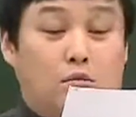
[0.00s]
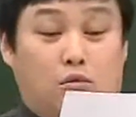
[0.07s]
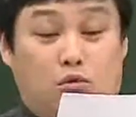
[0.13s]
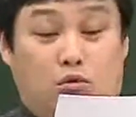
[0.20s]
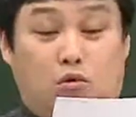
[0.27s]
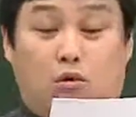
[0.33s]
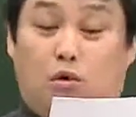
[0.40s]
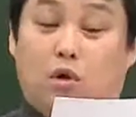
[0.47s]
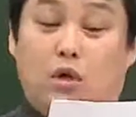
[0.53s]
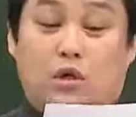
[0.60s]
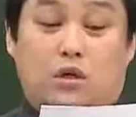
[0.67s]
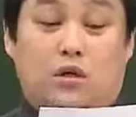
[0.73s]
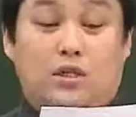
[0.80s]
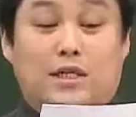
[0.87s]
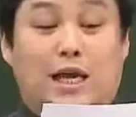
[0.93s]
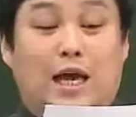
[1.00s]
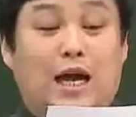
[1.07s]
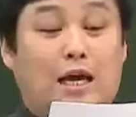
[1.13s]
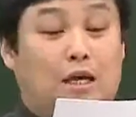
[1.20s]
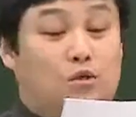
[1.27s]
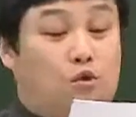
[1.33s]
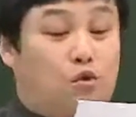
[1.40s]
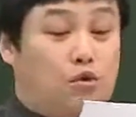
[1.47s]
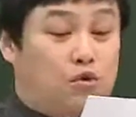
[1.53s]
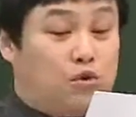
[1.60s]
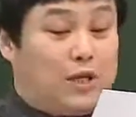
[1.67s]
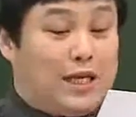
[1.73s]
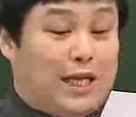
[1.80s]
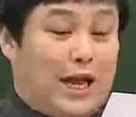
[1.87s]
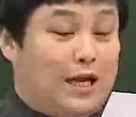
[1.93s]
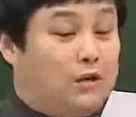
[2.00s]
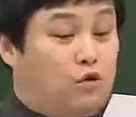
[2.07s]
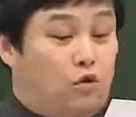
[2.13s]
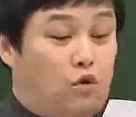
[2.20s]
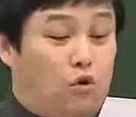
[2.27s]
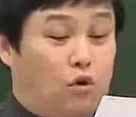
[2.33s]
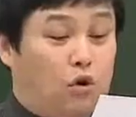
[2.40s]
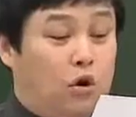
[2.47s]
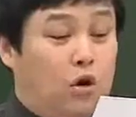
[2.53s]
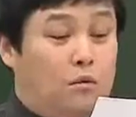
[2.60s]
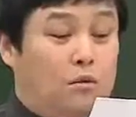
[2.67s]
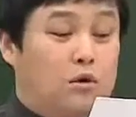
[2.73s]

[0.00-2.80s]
뭐또 그런 재앙의 종류도 다 다르고,